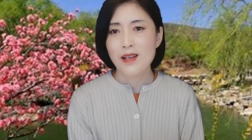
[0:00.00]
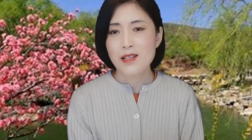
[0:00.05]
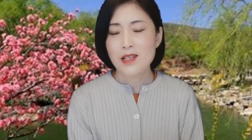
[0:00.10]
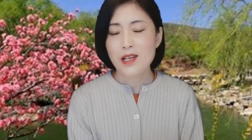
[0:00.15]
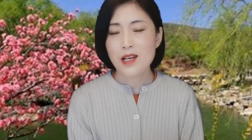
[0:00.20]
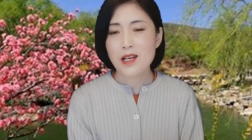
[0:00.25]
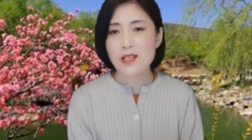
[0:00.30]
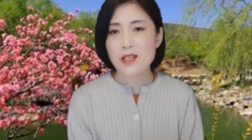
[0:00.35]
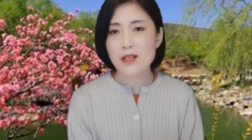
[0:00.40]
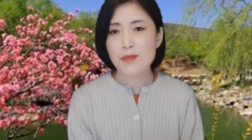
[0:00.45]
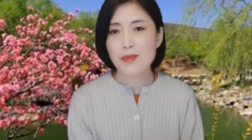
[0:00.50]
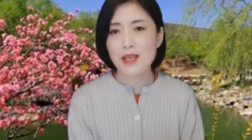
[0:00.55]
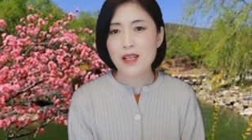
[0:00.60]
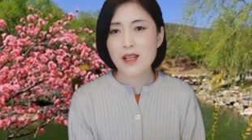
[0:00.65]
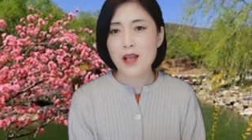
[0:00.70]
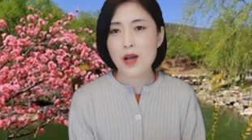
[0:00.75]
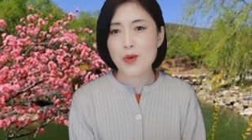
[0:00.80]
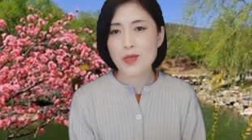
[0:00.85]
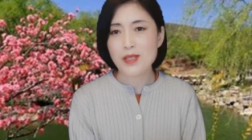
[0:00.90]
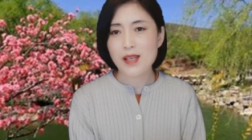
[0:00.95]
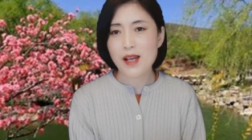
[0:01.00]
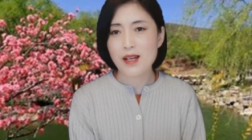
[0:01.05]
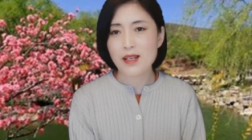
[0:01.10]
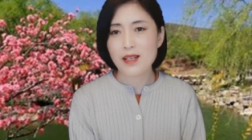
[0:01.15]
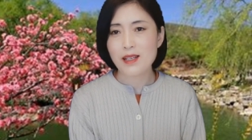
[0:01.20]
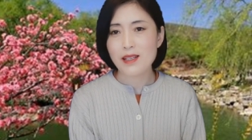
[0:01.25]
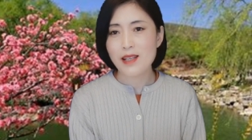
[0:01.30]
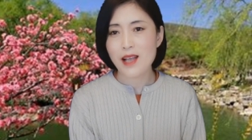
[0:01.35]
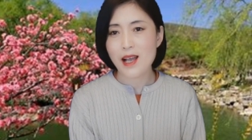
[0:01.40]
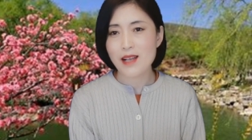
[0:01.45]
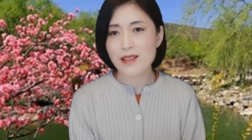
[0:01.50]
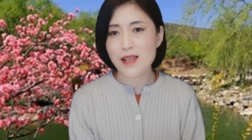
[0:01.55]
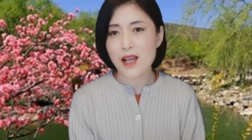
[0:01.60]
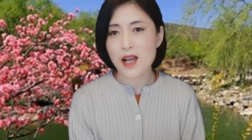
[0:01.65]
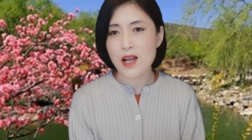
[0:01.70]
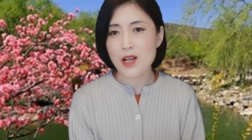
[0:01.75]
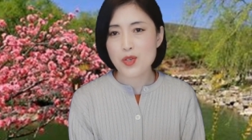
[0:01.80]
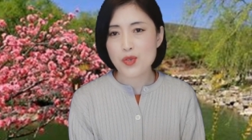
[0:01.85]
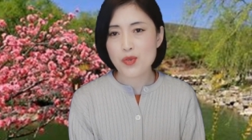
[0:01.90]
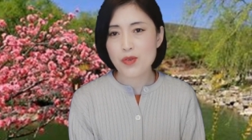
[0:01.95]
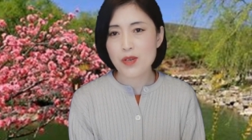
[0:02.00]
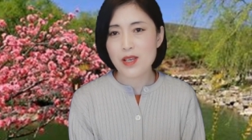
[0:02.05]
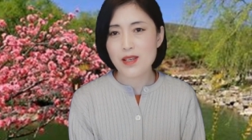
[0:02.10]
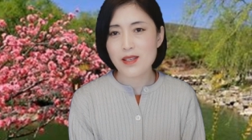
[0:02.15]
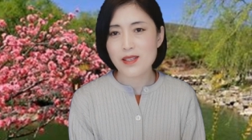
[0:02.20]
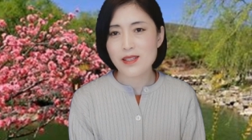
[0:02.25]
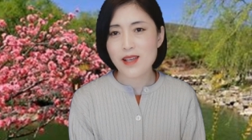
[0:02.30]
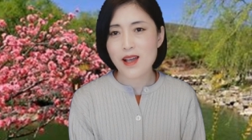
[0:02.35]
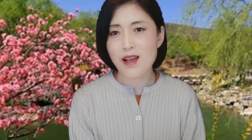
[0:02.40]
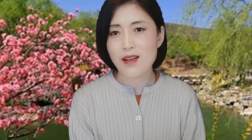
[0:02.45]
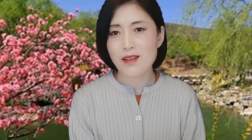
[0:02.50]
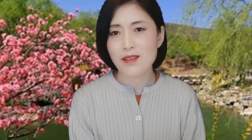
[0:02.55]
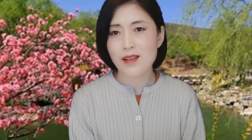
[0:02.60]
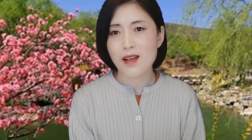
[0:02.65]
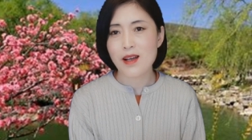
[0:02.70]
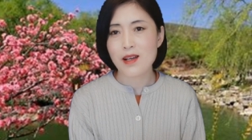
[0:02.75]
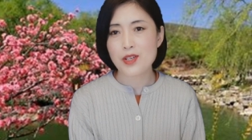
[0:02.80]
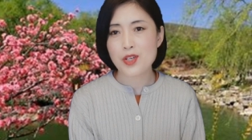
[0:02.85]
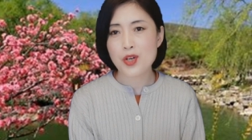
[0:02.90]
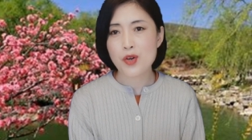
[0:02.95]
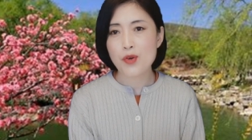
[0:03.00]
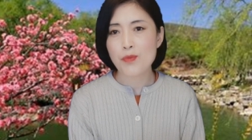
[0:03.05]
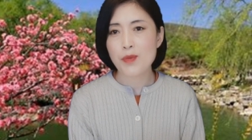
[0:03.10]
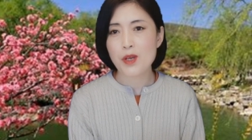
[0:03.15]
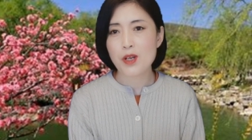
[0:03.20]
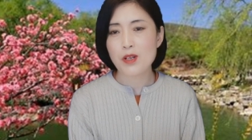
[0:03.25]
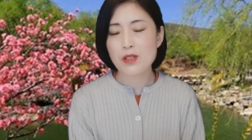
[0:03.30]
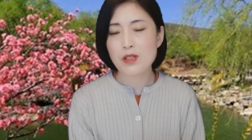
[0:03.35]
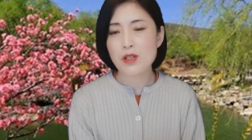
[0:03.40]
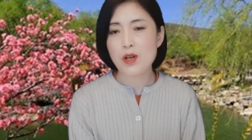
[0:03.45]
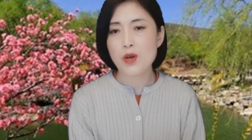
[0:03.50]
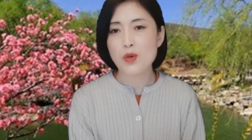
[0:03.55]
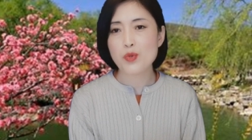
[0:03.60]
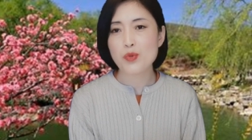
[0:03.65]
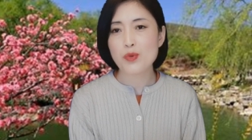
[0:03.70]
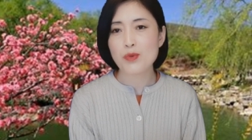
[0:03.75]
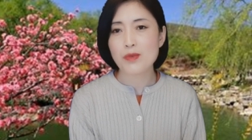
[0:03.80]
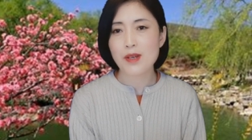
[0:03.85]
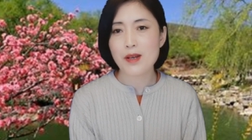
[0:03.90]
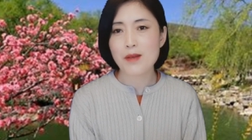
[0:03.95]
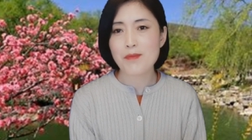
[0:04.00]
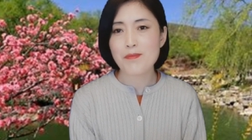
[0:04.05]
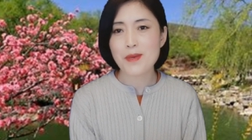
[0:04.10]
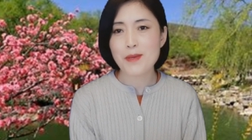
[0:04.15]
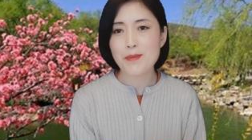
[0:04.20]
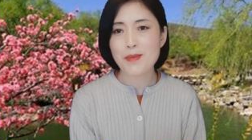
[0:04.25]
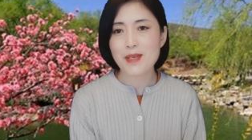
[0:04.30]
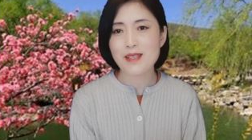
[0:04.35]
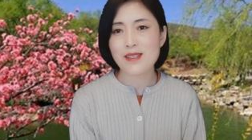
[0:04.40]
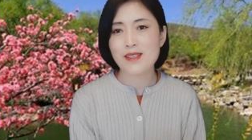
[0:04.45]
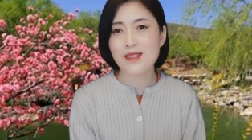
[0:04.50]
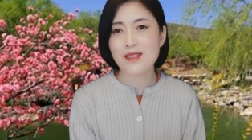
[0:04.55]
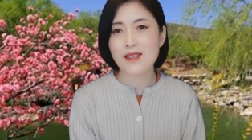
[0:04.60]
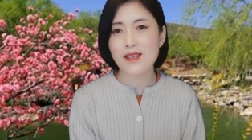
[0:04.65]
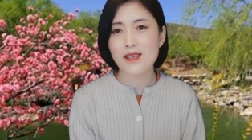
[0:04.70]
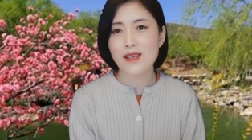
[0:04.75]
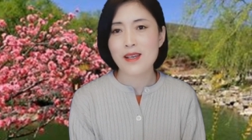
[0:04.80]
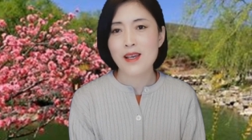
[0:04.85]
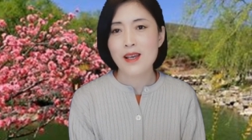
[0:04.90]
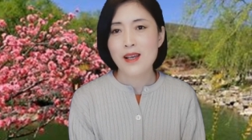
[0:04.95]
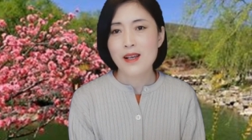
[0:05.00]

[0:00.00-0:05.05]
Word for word: 这个视频呢，我想跟大家说一下呢，臭名昭著的 BBC，